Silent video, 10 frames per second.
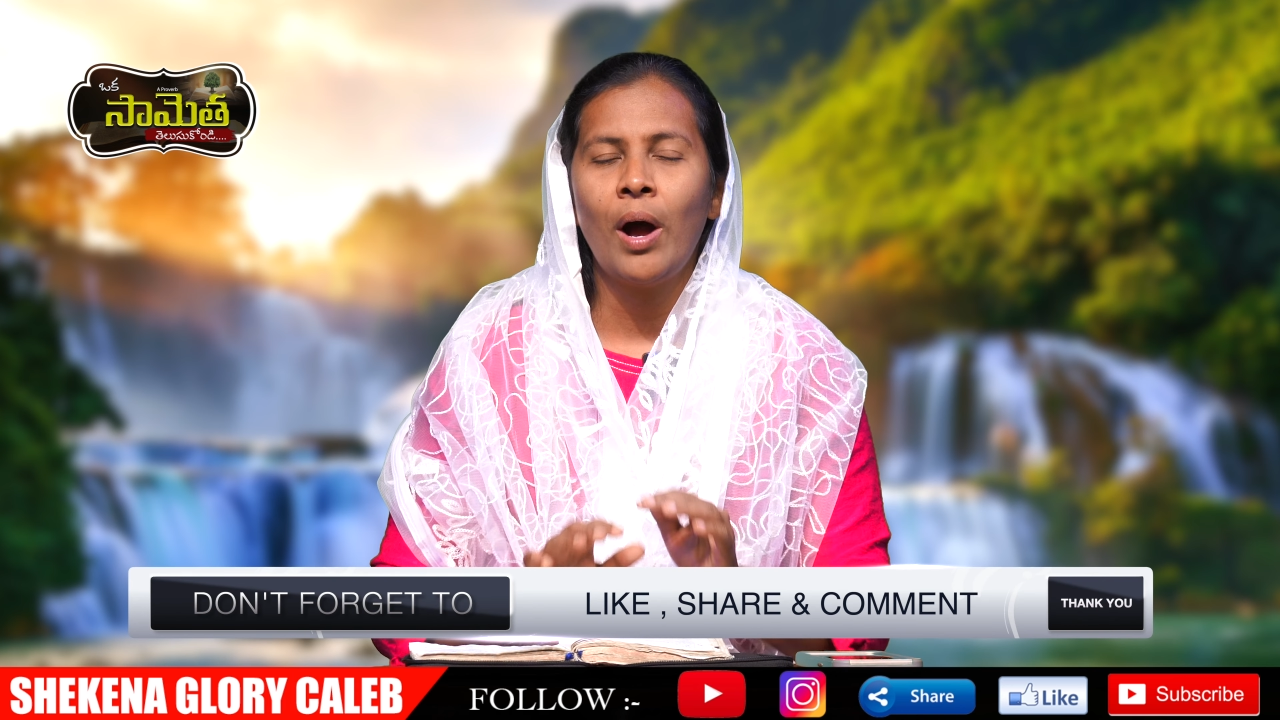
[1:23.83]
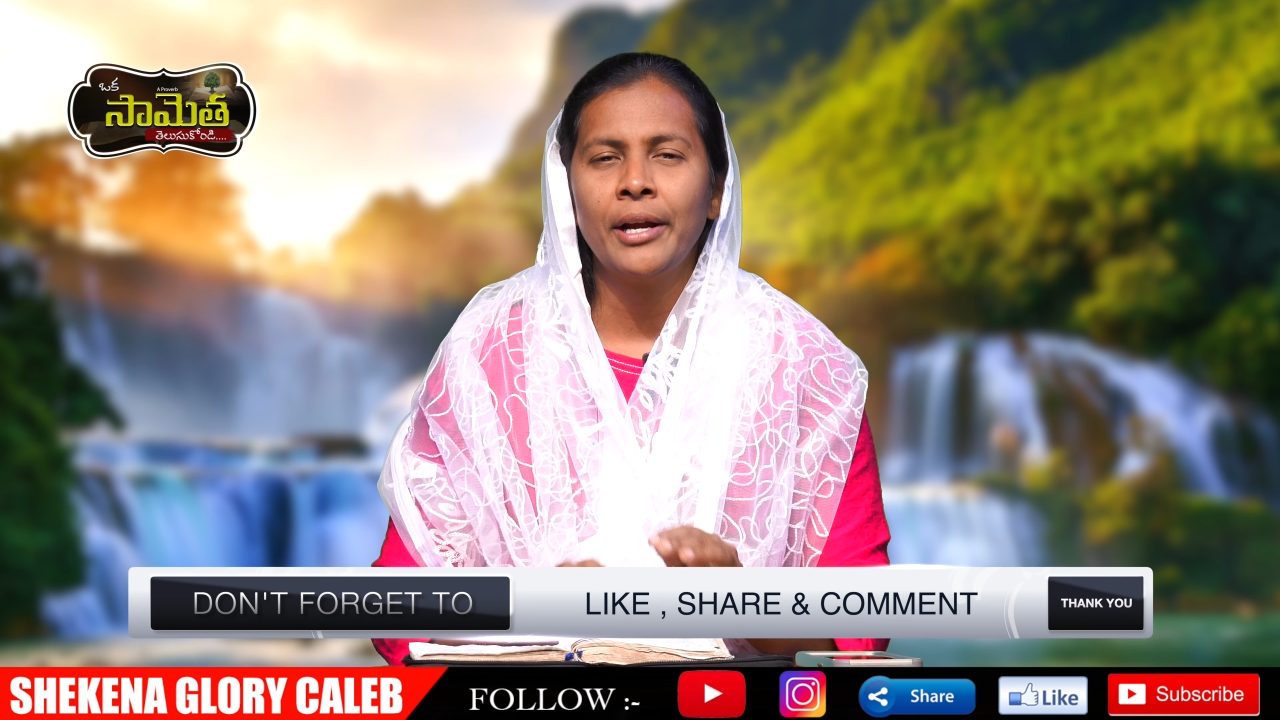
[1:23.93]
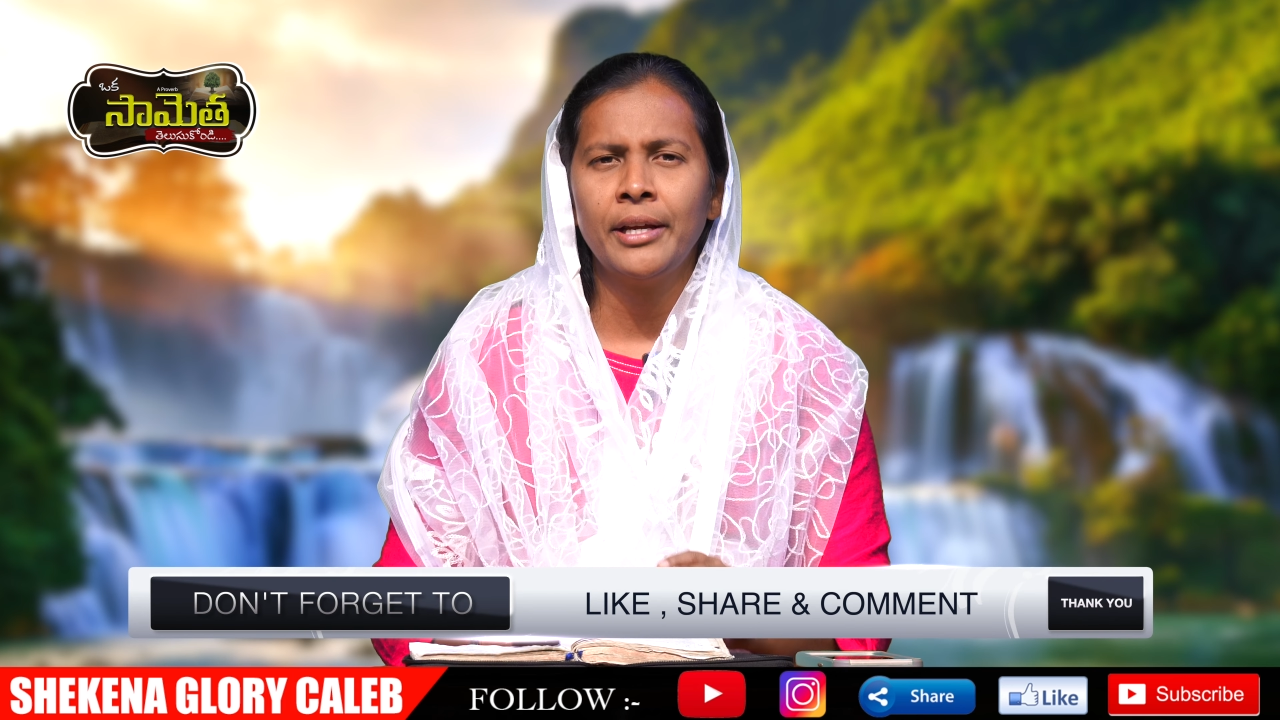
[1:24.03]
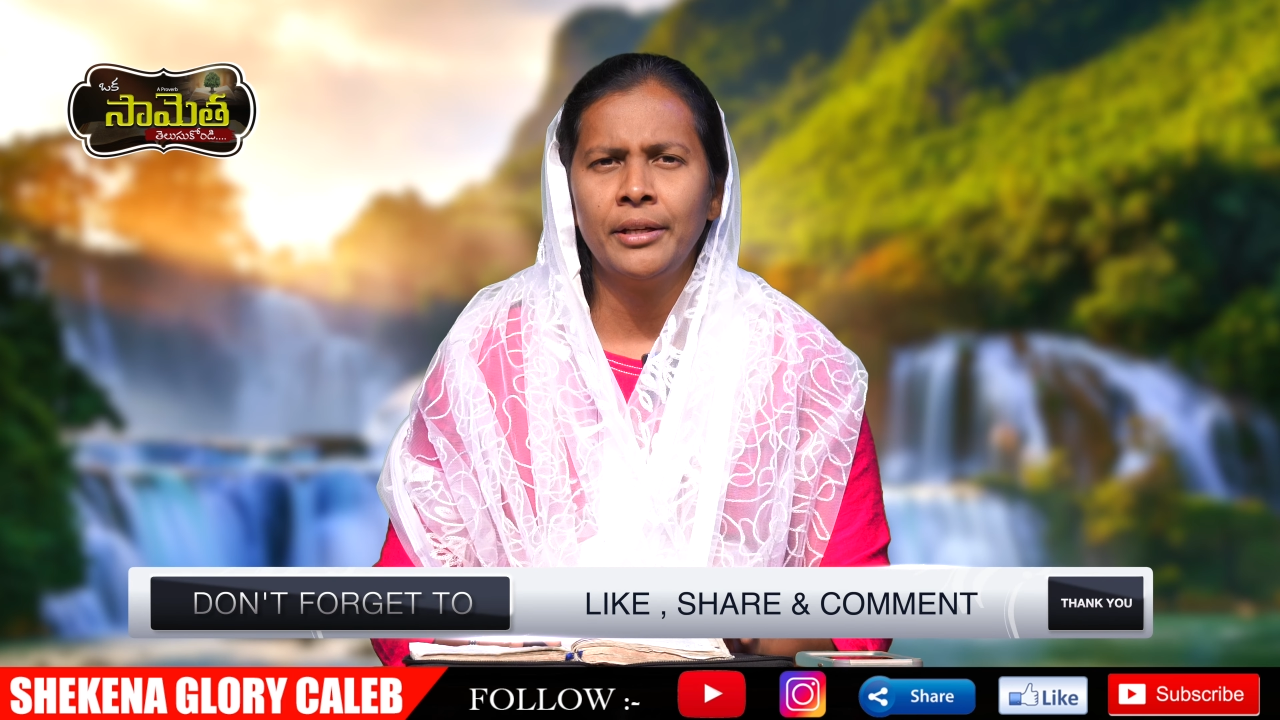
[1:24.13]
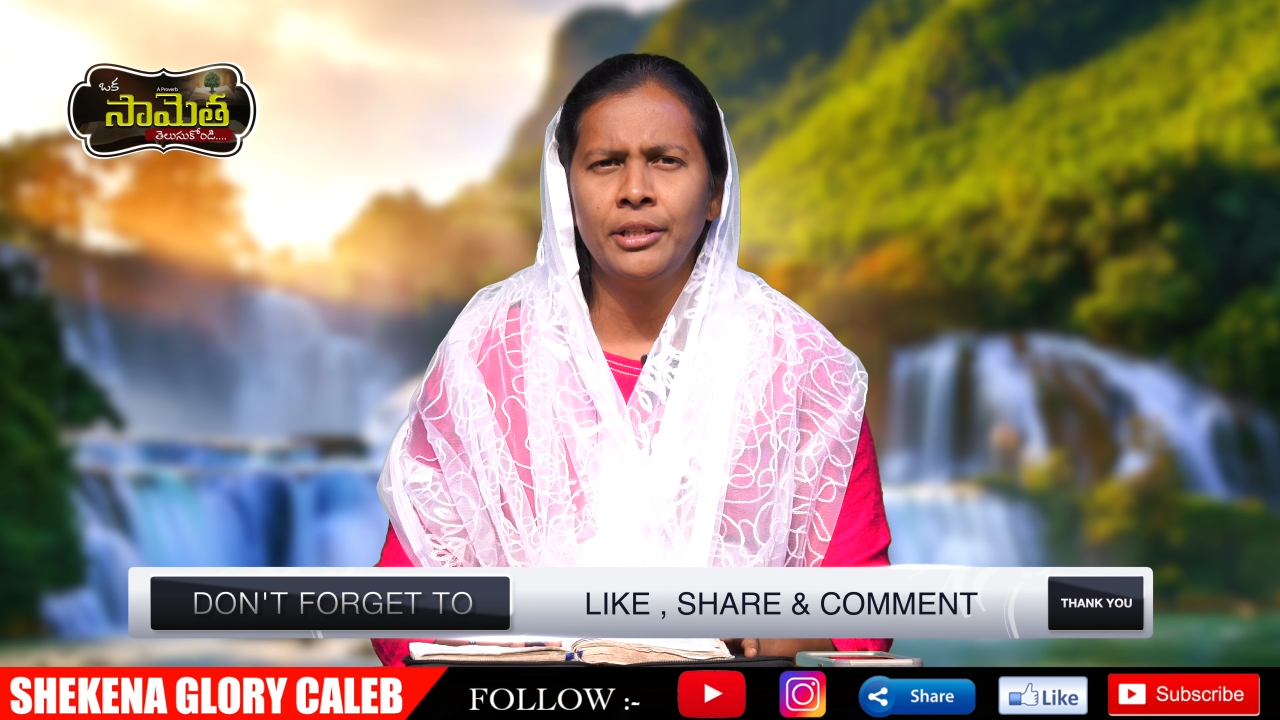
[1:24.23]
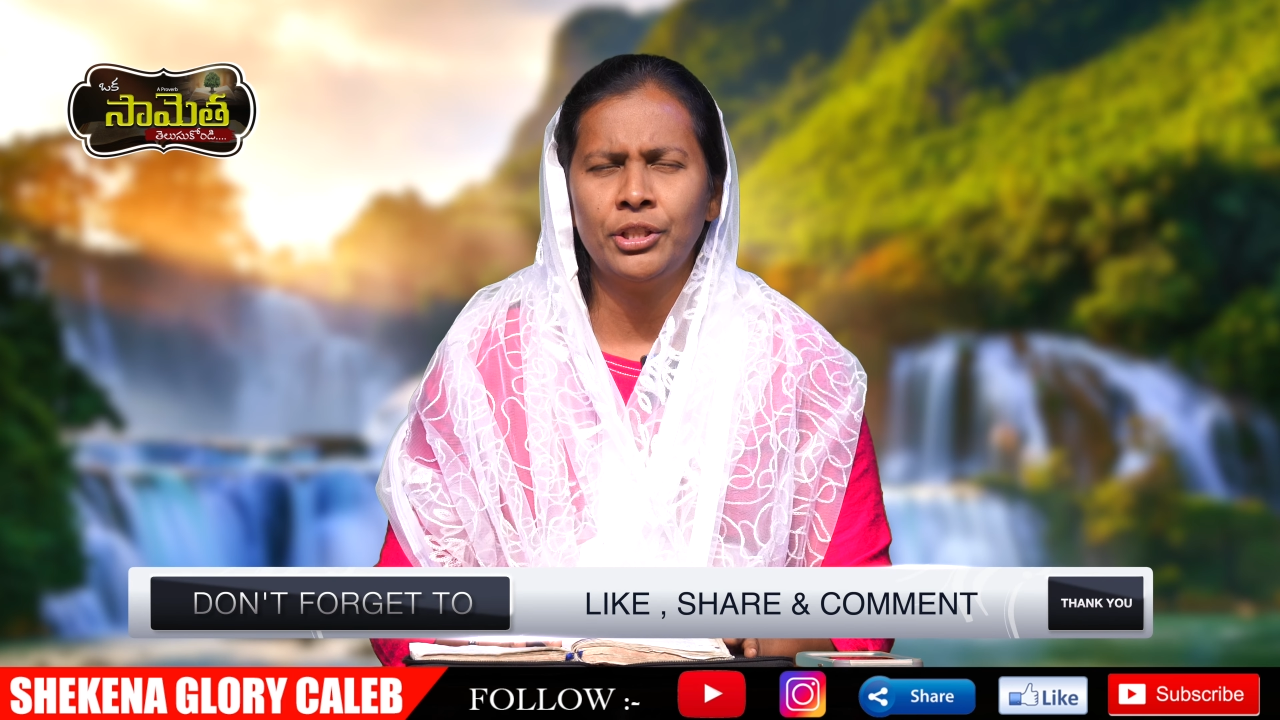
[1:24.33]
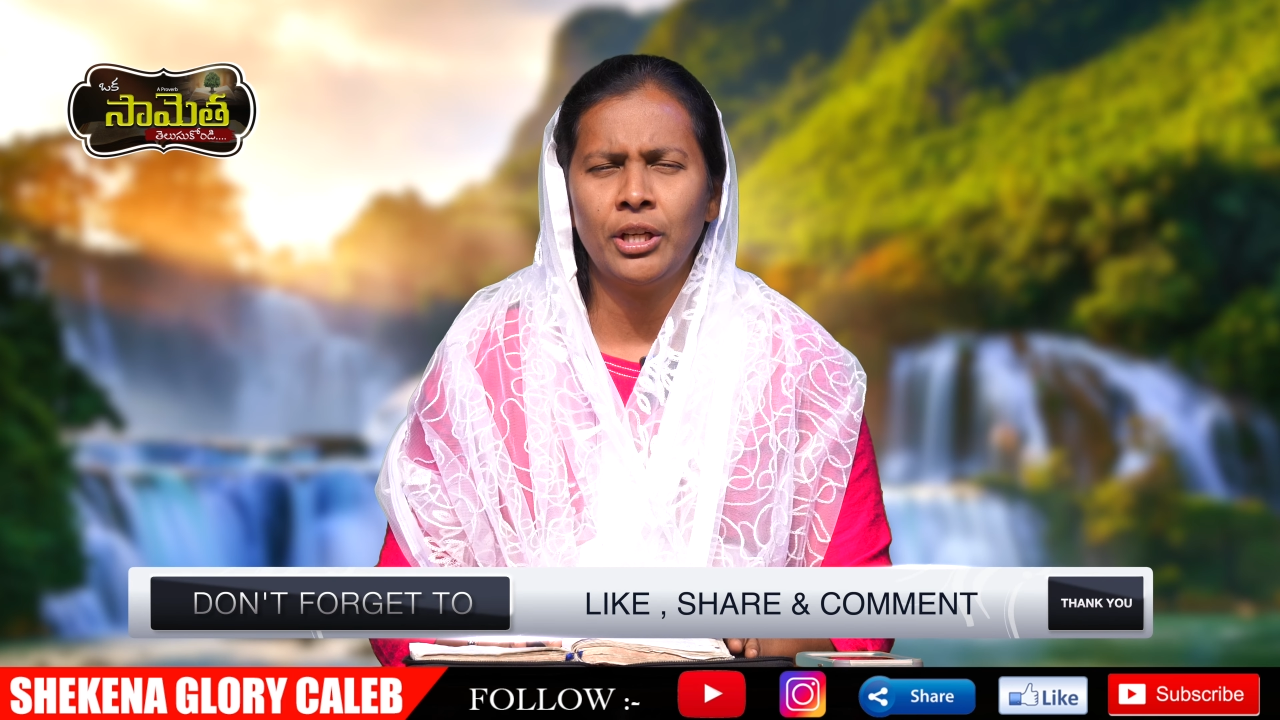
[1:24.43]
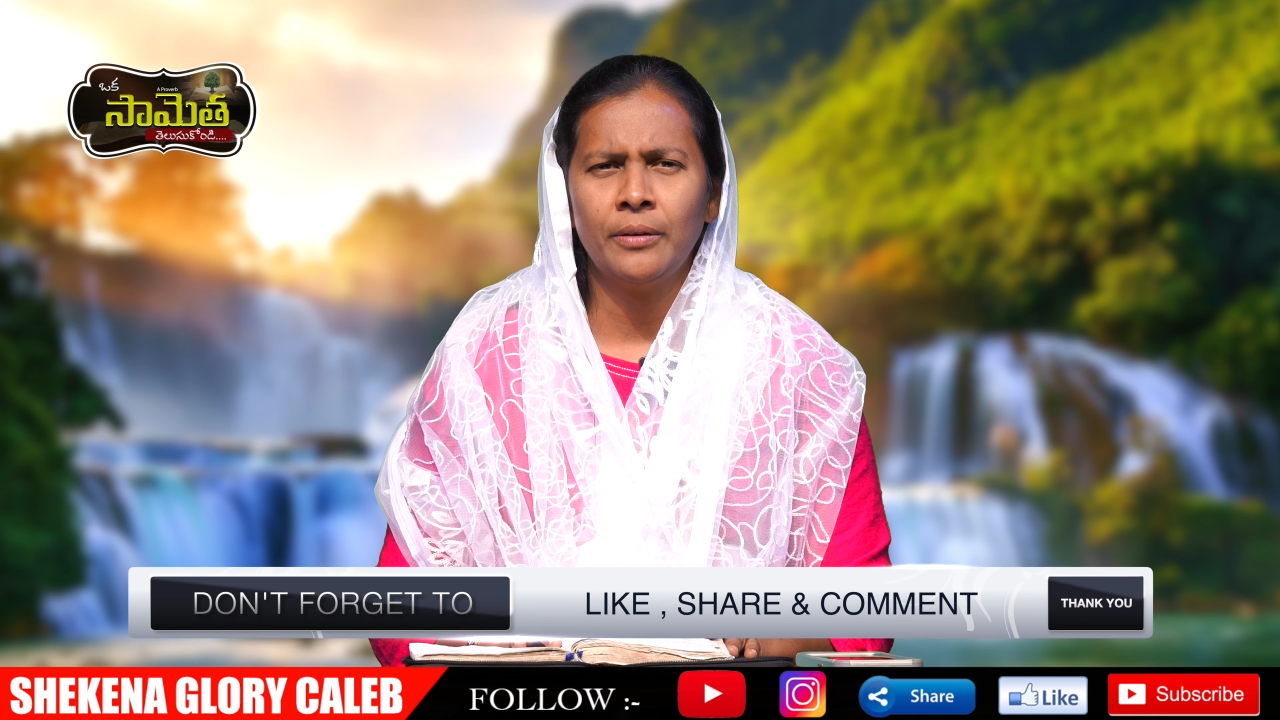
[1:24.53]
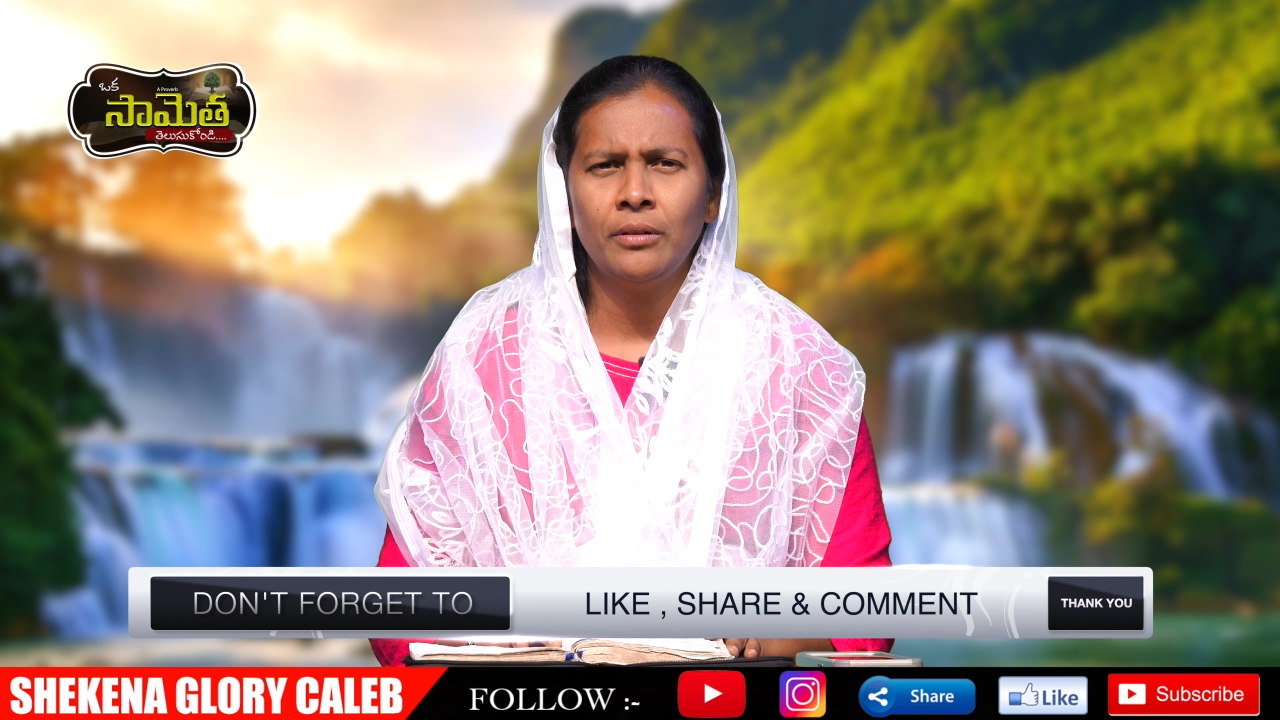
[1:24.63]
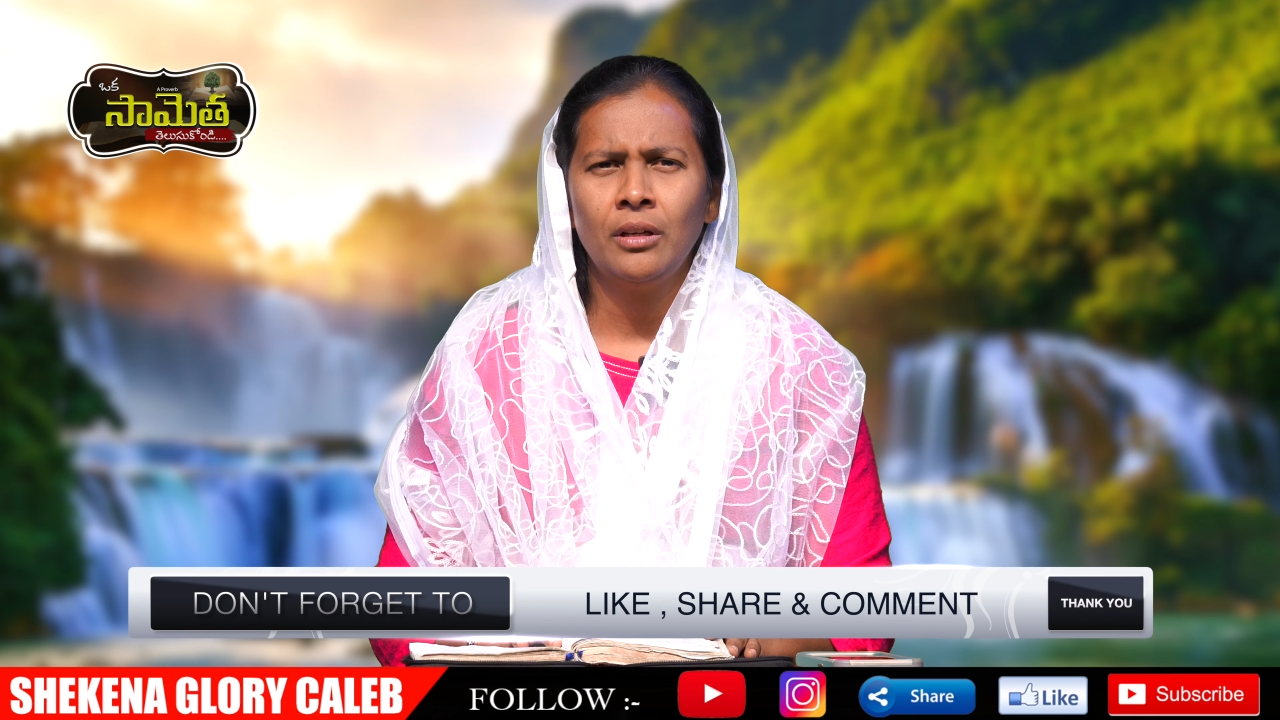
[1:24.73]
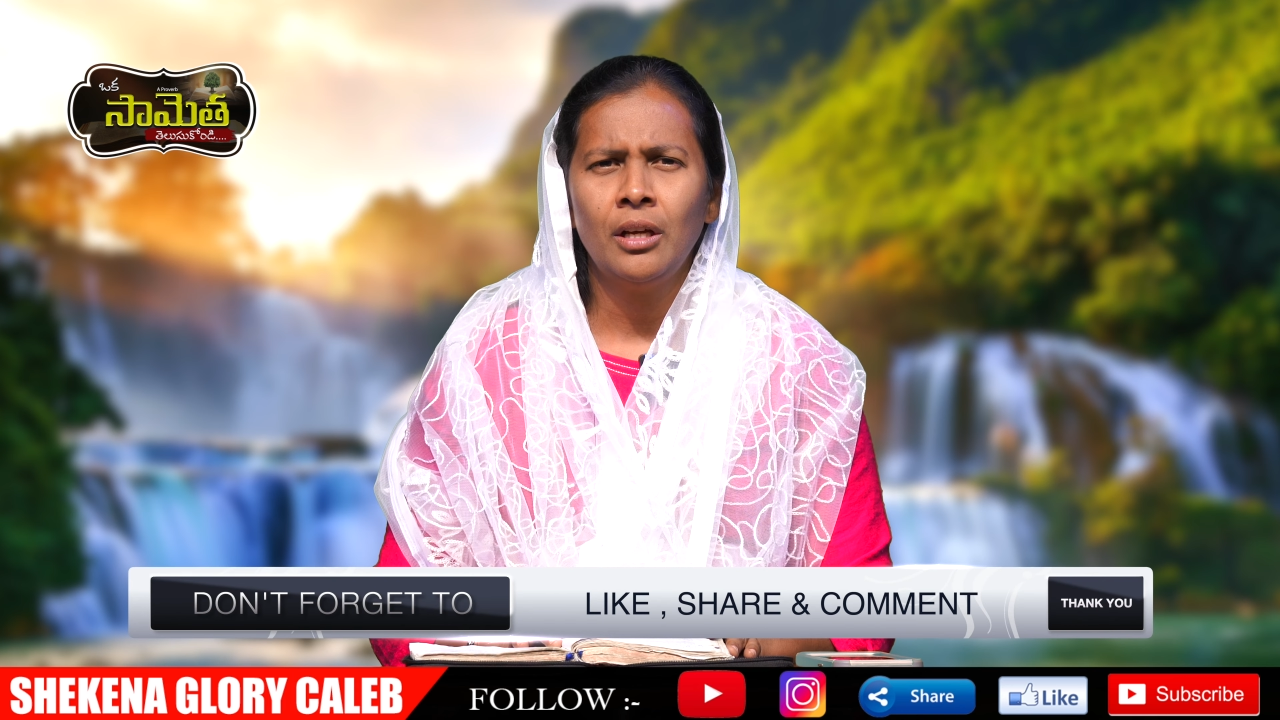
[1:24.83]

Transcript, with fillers: వాక్యాన్ని ఇచ్చాడు